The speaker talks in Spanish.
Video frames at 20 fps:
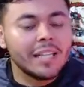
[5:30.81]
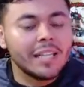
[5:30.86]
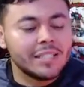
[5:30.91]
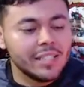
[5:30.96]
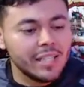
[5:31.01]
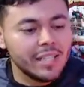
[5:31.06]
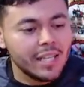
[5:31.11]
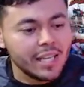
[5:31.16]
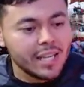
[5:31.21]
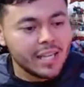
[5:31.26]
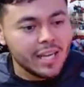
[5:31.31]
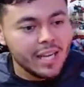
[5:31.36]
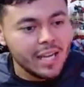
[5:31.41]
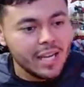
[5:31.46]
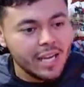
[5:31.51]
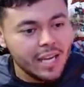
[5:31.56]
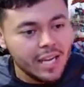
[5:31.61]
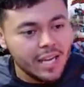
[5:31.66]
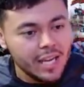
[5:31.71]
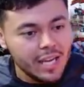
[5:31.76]
así de
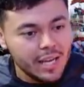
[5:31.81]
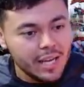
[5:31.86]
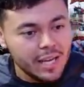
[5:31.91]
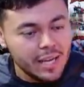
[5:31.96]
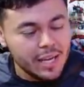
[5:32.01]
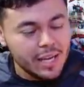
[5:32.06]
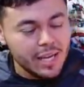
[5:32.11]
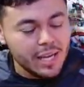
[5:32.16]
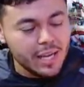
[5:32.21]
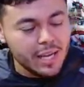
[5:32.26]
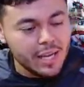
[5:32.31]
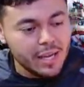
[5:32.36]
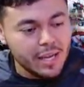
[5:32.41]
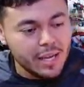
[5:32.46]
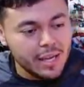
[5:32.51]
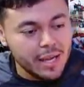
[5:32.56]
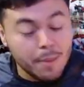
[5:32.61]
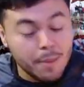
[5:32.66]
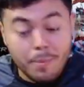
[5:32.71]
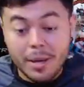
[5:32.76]
que
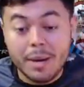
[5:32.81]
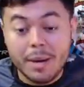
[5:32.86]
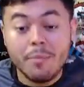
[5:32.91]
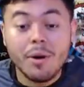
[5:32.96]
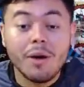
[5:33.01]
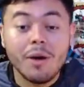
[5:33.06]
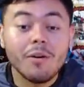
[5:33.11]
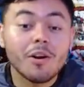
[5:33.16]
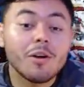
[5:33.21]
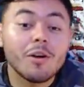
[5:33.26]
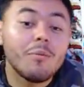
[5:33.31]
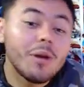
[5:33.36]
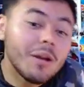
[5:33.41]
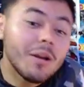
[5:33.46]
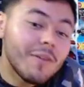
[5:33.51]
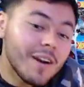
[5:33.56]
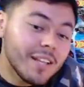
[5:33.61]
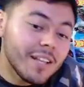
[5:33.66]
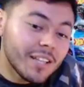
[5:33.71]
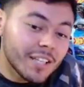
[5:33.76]
esperemos a ver
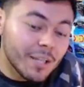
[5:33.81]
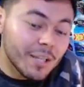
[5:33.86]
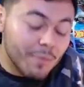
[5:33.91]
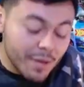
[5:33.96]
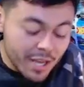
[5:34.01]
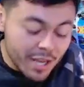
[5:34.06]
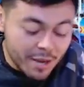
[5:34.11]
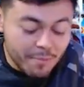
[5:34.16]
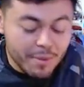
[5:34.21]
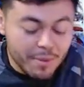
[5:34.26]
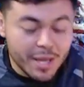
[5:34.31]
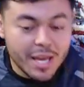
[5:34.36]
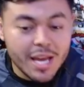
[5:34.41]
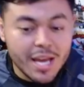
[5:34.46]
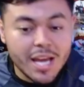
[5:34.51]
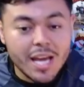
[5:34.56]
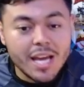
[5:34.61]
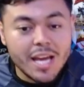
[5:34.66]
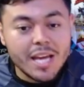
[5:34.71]
cómo le va el Inter de Miami.